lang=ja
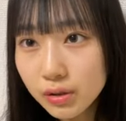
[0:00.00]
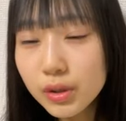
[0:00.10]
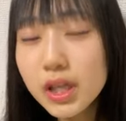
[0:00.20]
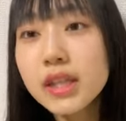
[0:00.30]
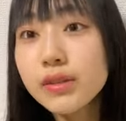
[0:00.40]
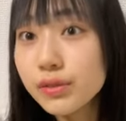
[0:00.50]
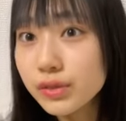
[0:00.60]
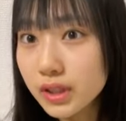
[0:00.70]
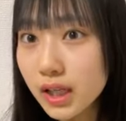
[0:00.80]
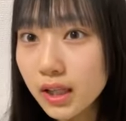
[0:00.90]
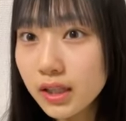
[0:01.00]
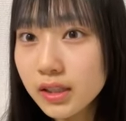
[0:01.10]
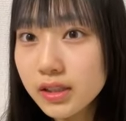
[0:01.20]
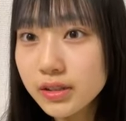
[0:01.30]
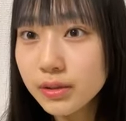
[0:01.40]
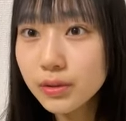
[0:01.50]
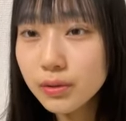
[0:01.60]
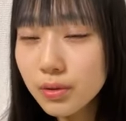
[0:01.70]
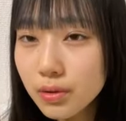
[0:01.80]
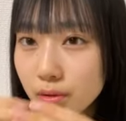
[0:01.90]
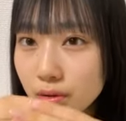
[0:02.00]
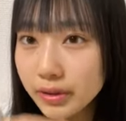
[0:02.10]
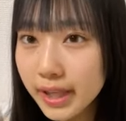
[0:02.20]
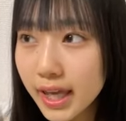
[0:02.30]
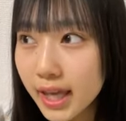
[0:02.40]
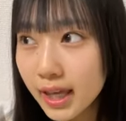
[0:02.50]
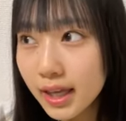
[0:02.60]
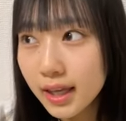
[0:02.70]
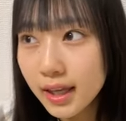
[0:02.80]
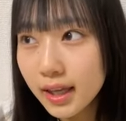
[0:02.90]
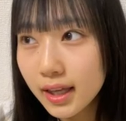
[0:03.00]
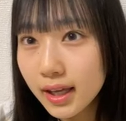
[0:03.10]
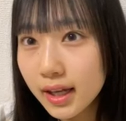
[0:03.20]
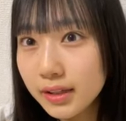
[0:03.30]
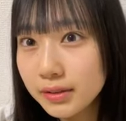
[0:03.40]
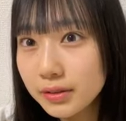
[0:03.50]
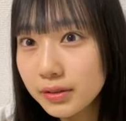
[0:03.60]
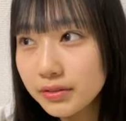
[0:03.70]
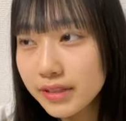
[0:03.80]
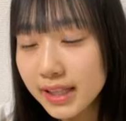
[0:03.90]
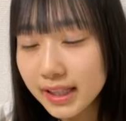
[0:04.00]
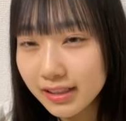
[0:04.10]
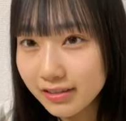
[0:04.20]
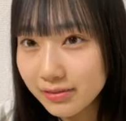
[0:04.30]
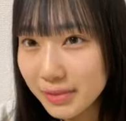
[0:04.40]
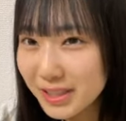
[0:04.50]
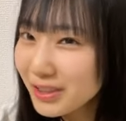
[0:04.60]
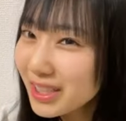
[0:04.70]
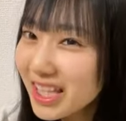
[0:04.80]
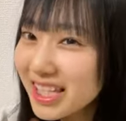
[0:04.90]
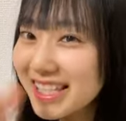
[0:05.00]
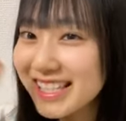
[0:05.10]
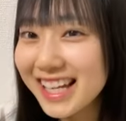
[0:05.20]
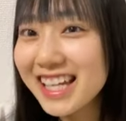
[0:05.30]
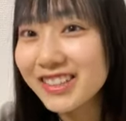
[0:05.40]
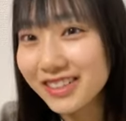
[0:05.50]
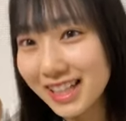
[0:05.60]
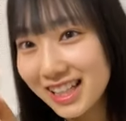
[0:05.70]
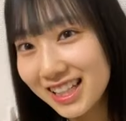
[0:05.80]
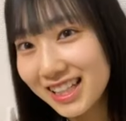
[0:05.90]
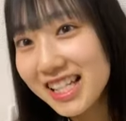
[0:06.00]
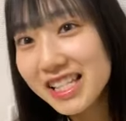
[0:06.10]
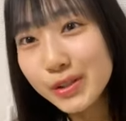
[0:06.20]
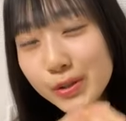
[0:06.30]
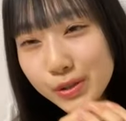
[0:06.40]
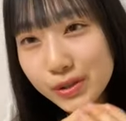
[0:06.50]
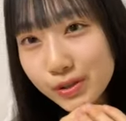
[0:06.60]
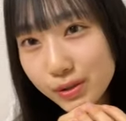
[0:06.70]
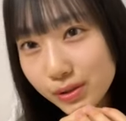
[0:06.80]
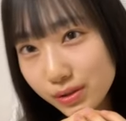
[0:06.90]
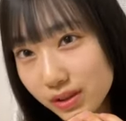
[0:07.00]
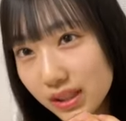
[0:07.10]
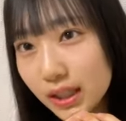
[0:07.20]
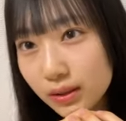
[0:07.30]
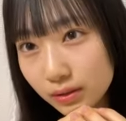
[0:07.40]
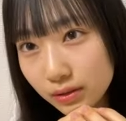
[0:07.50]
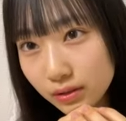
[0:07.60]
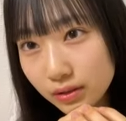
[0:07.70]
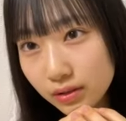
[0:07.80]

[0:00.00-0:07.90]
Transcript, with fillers: ロケというかその高校であのなんだろうまあロケに近いのかラジオを収録するっていう